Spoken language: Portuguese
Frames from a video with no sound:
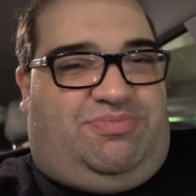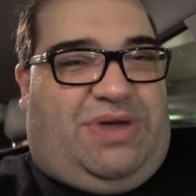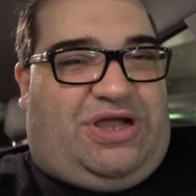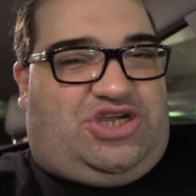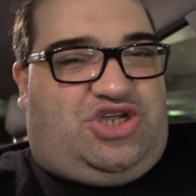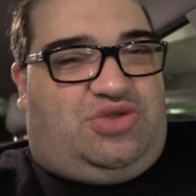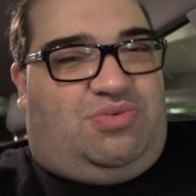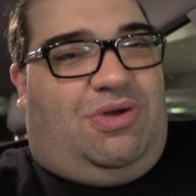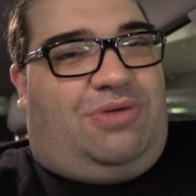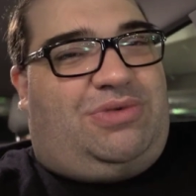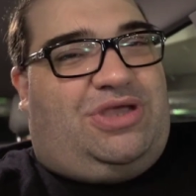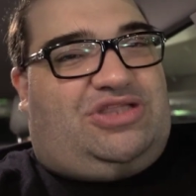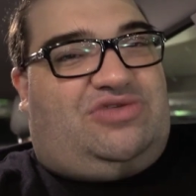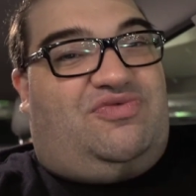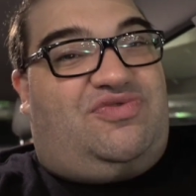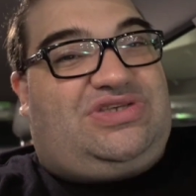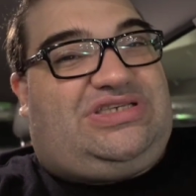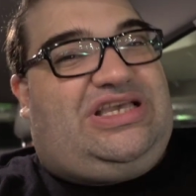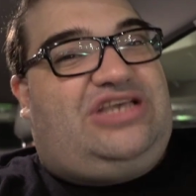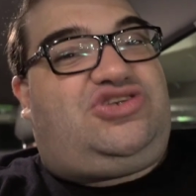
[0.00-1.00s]
A partir do momento
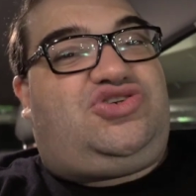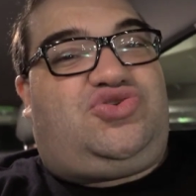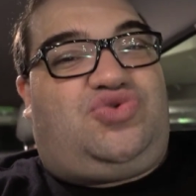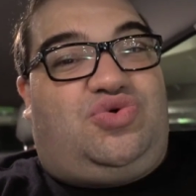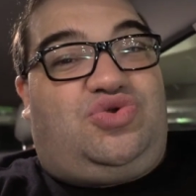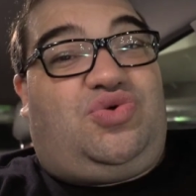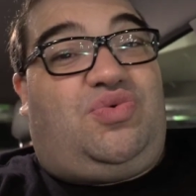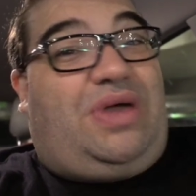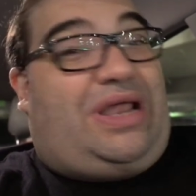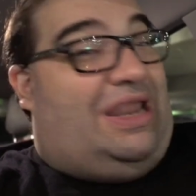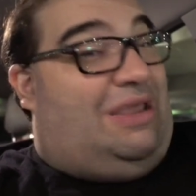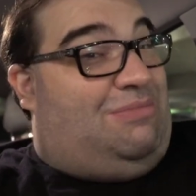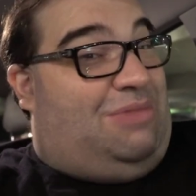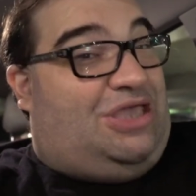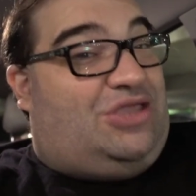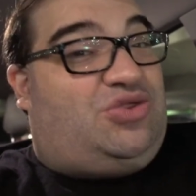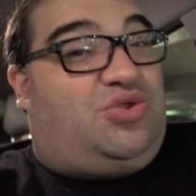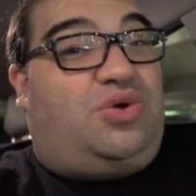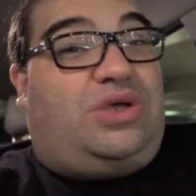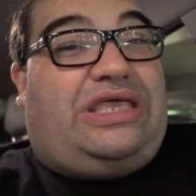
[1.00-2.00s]
que você estuda um
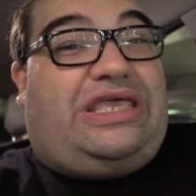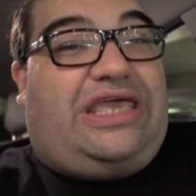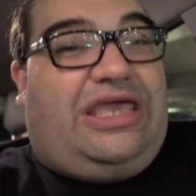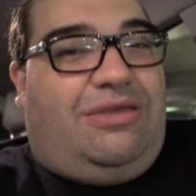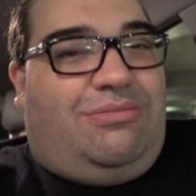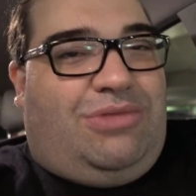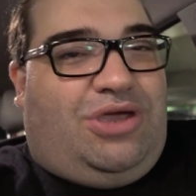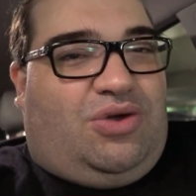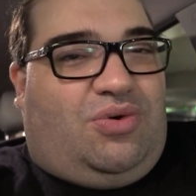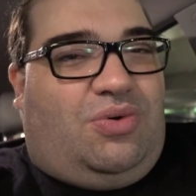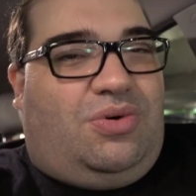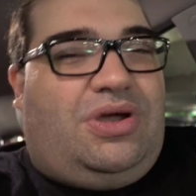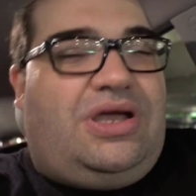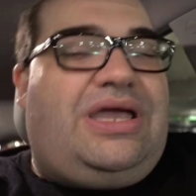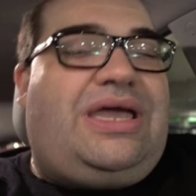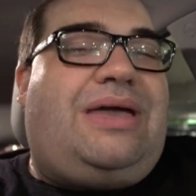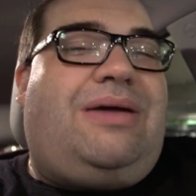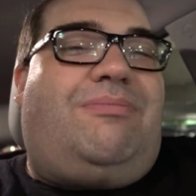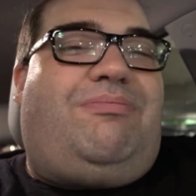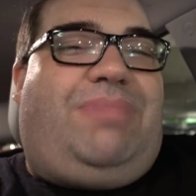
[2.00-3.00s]
elemento químico
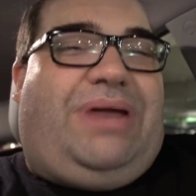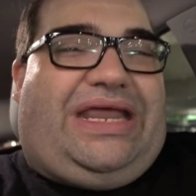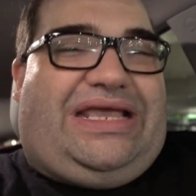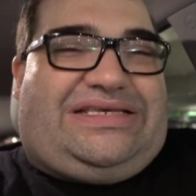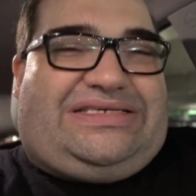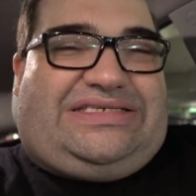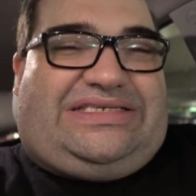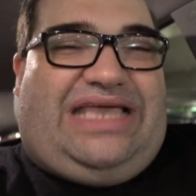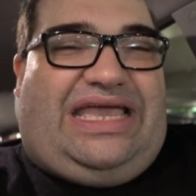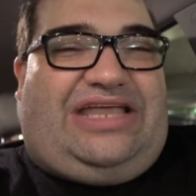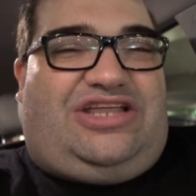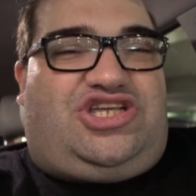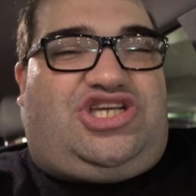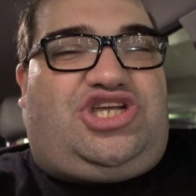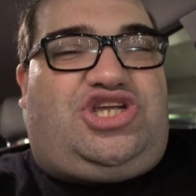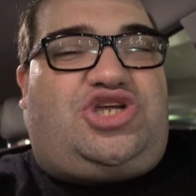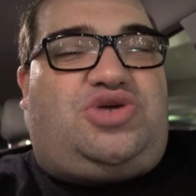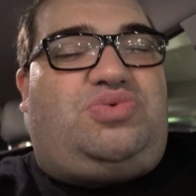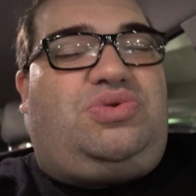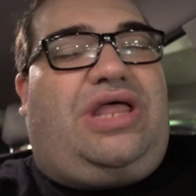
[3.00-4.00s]

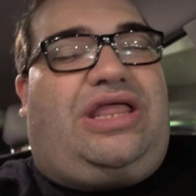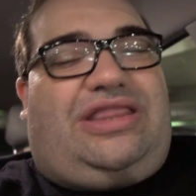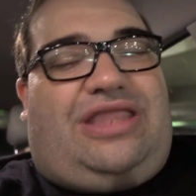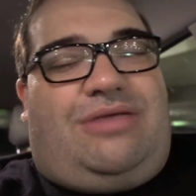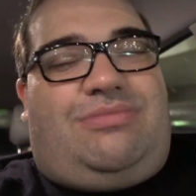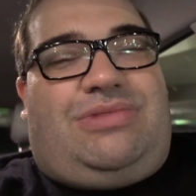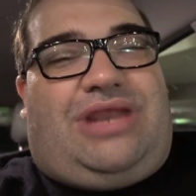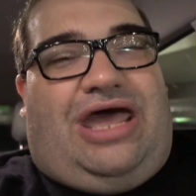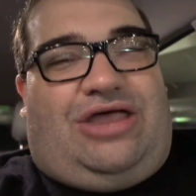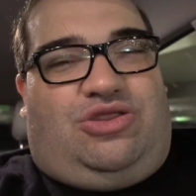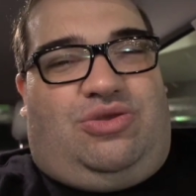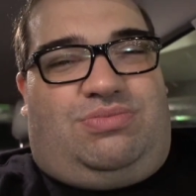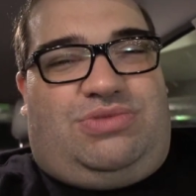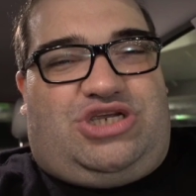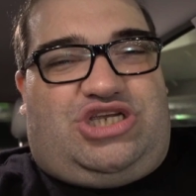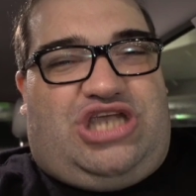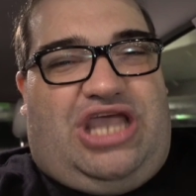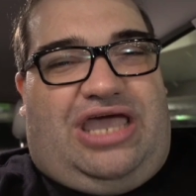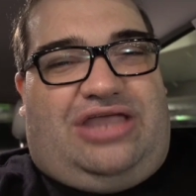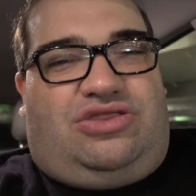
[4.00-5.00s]
presente em um determinado
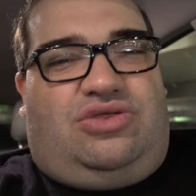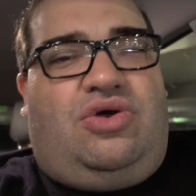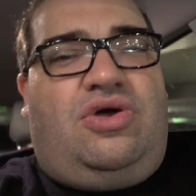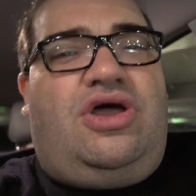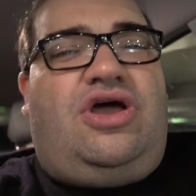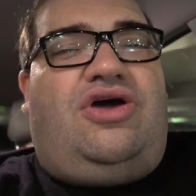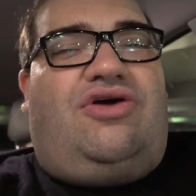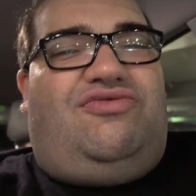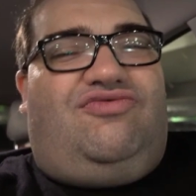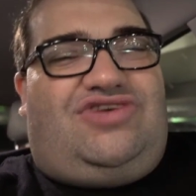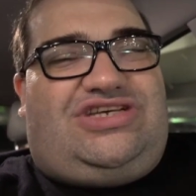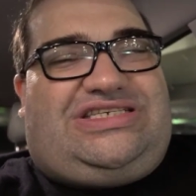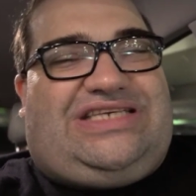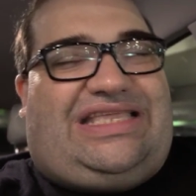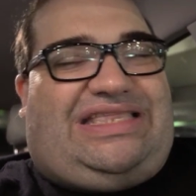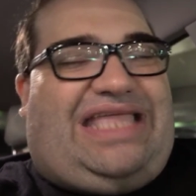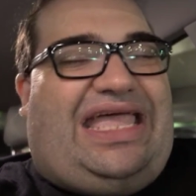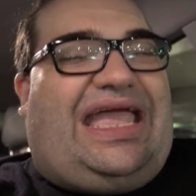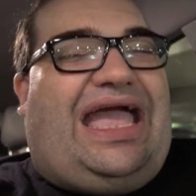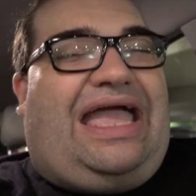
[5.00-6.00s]
objeto,
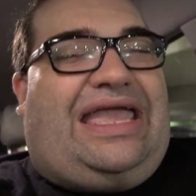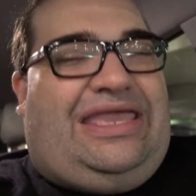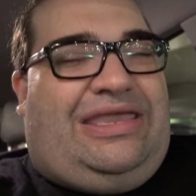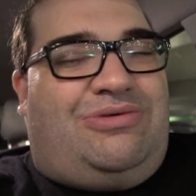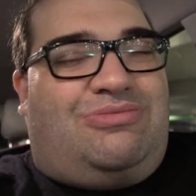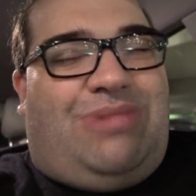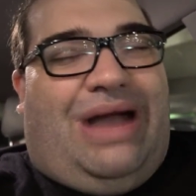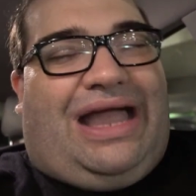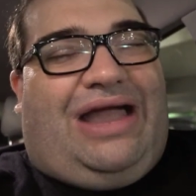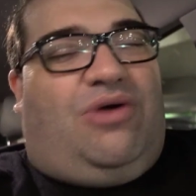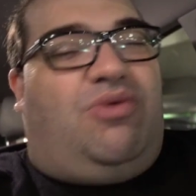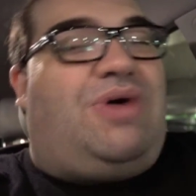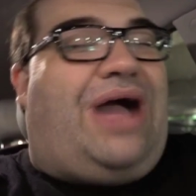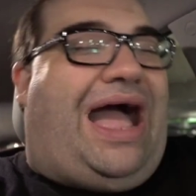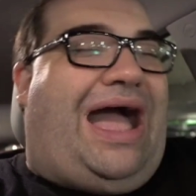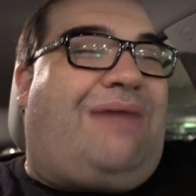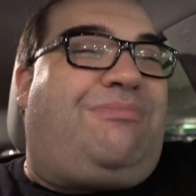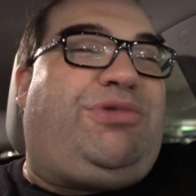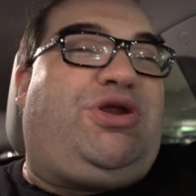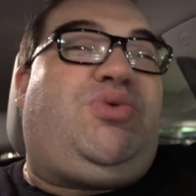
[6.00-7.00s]
você tem aí uma um,
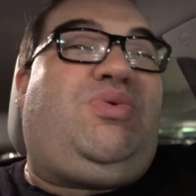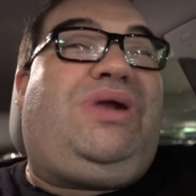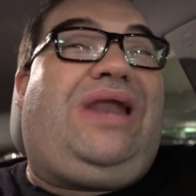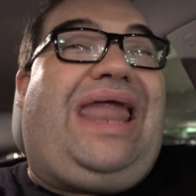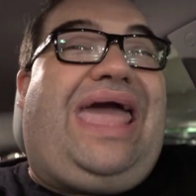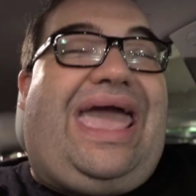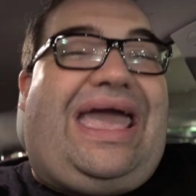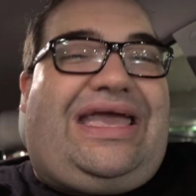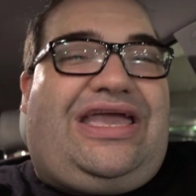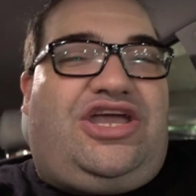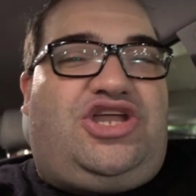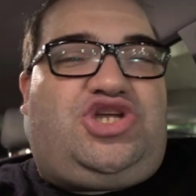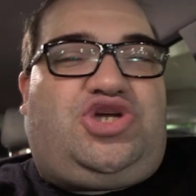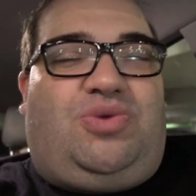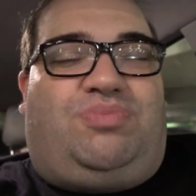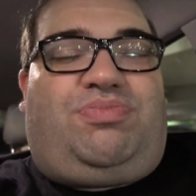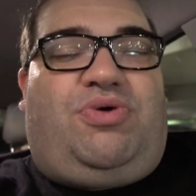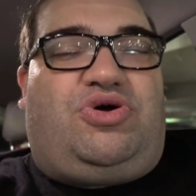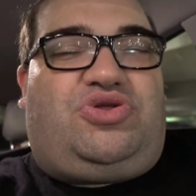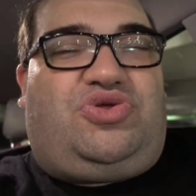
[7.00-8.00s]
abre um leque de
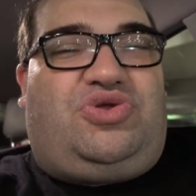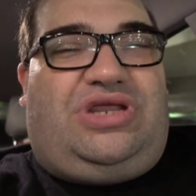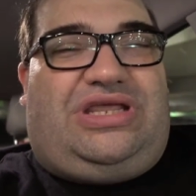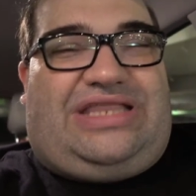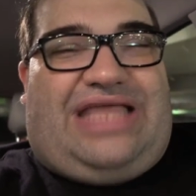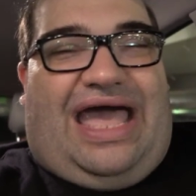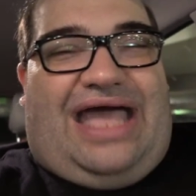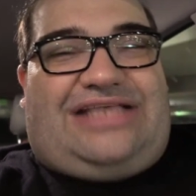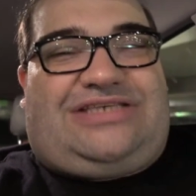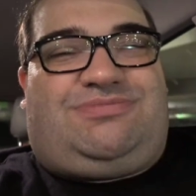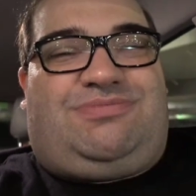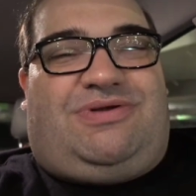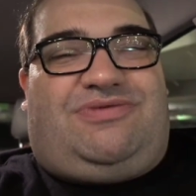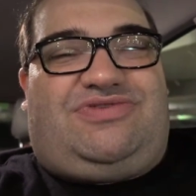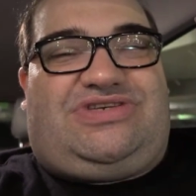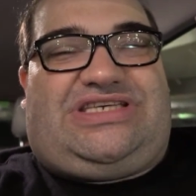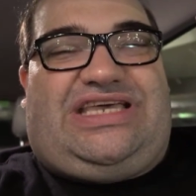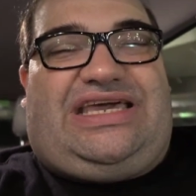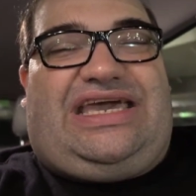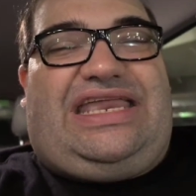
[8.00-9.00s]
oportunidades para
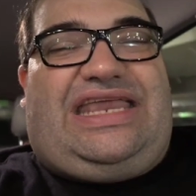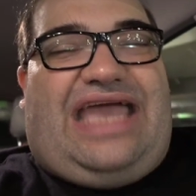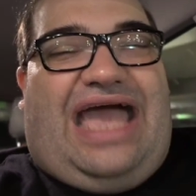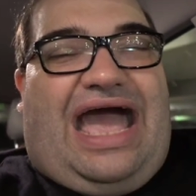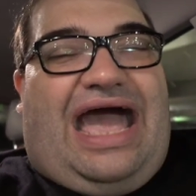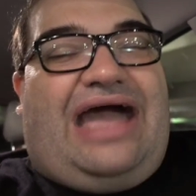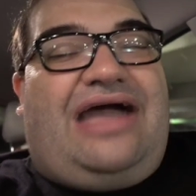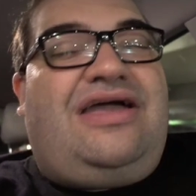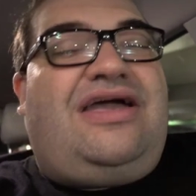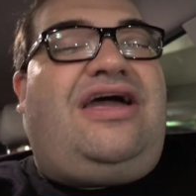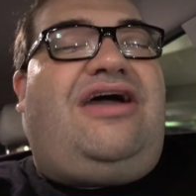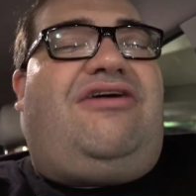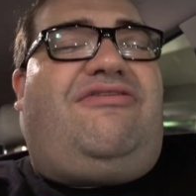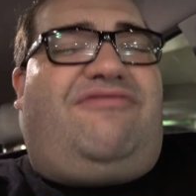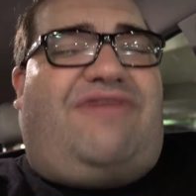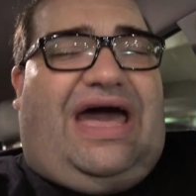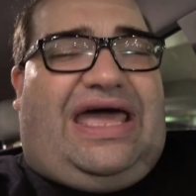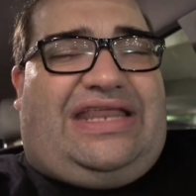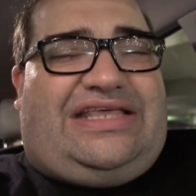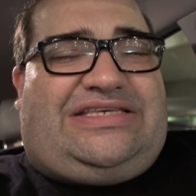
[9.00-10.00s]
você criar
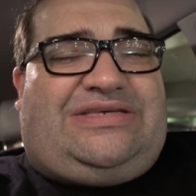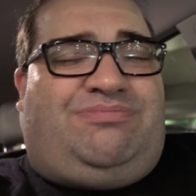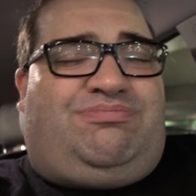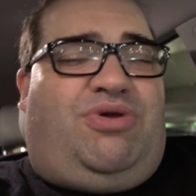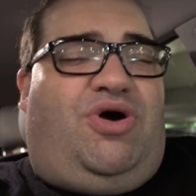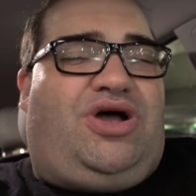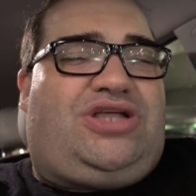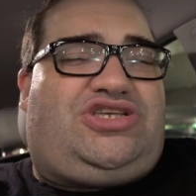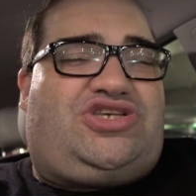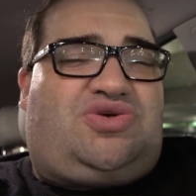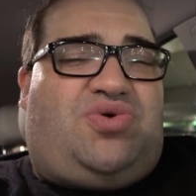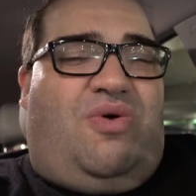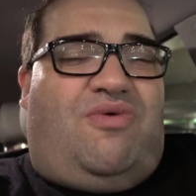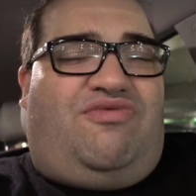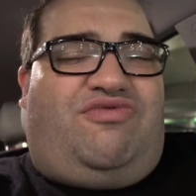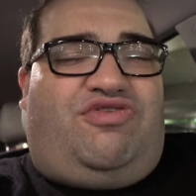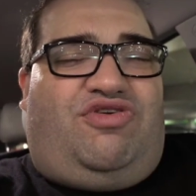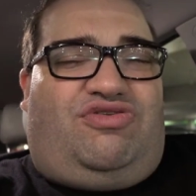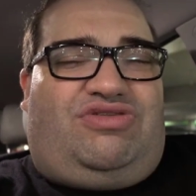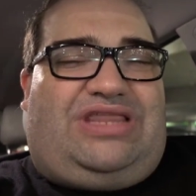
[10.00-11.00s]
várias hipóteses,
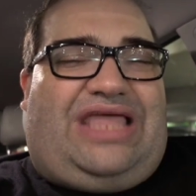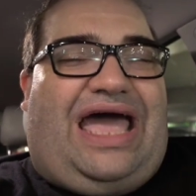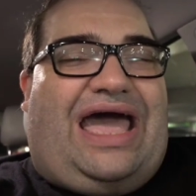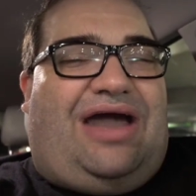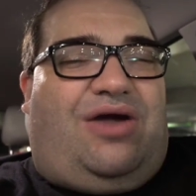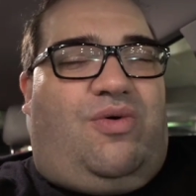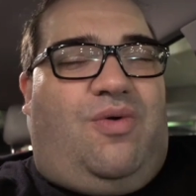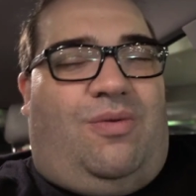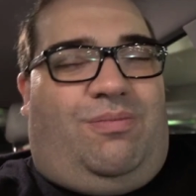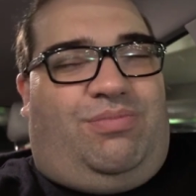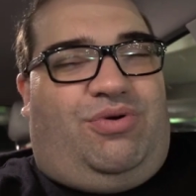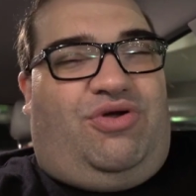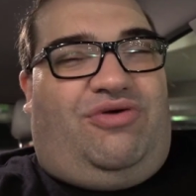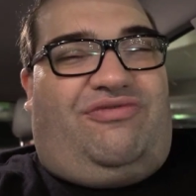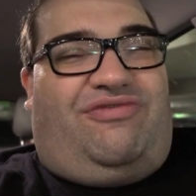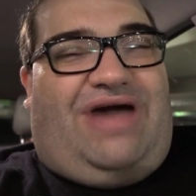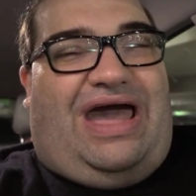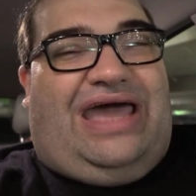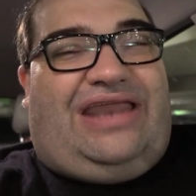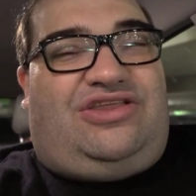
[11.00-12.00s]
confrontar,
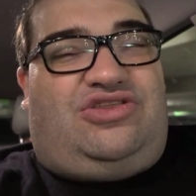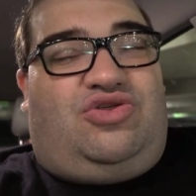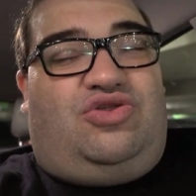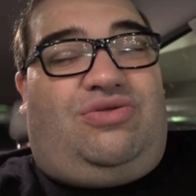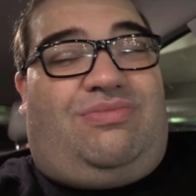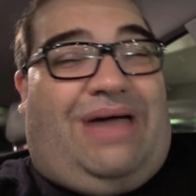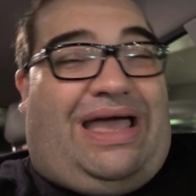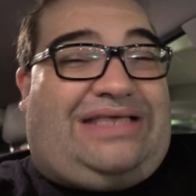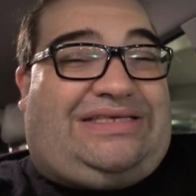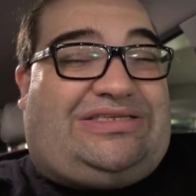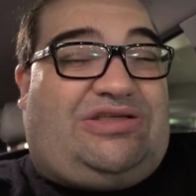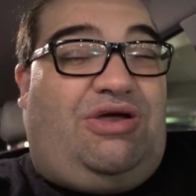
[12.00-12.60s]
comprovar e tudo mais.